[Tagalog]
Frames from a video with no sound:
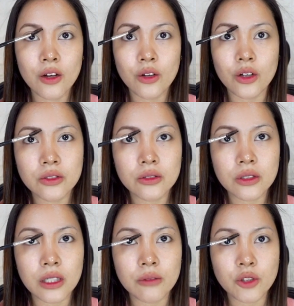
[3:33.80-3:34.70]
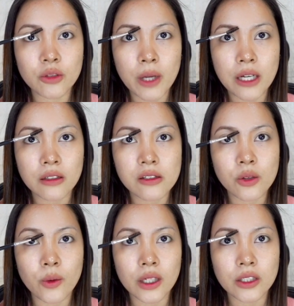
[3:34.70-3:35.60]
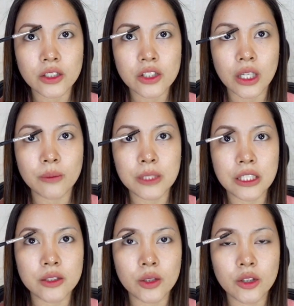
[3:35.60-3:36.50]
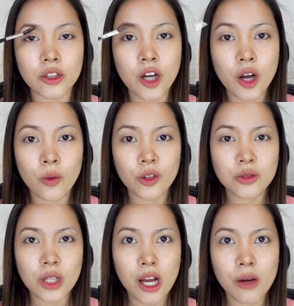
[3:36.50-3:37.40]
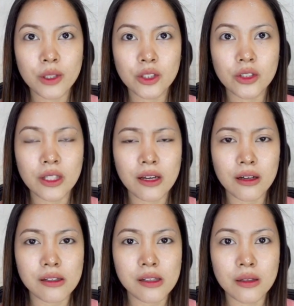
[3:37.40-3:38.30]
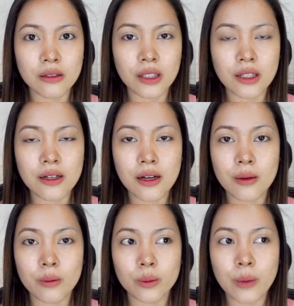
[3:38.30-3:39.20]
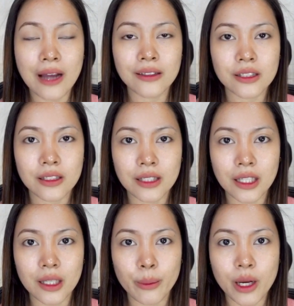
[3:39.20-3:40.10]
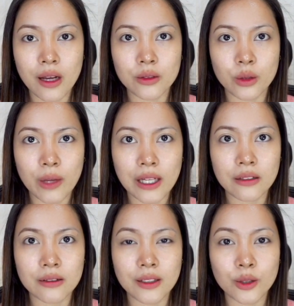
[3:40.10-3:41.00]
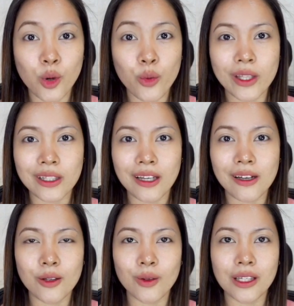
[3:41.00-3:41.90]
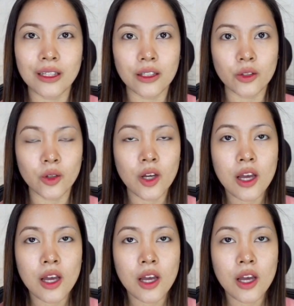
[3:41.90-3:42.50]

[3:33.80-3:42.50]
Or kung alam niyo yung parang square na shape dito, huwag niyo gagawin yun ha. Kasi talagang ang pangit tignan kapag ganun. Parang din drawing talaga yung kilay niyo.